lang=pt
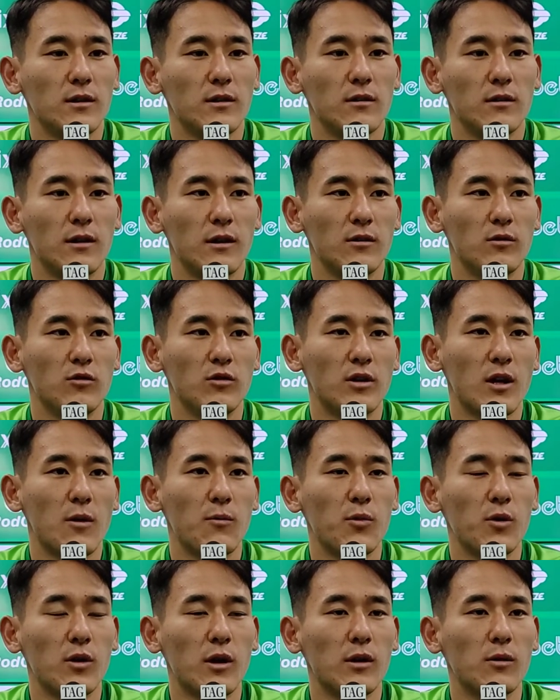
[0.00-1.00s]
dentro de
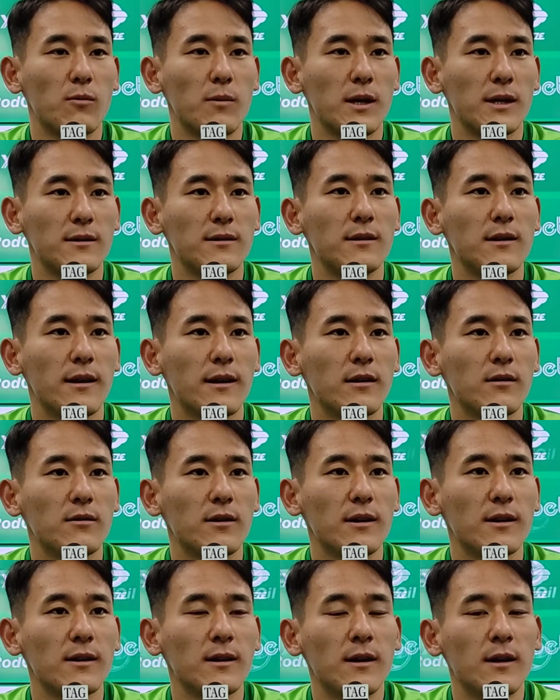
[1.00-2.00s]
Campeonato Brasileiro,
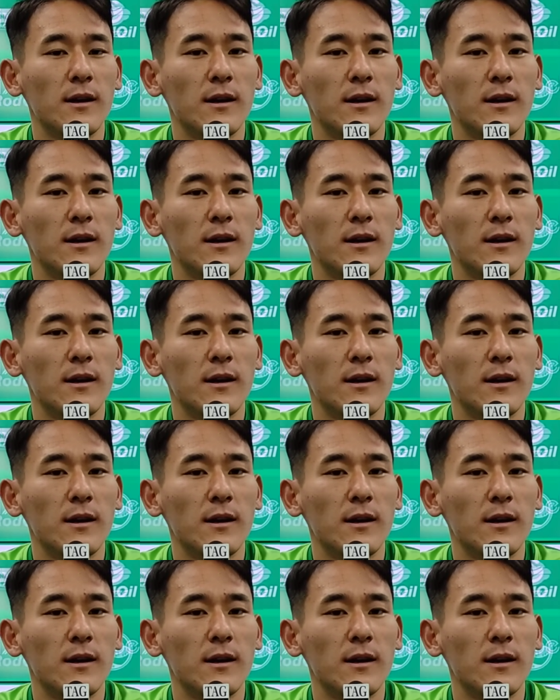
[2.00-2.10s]
né?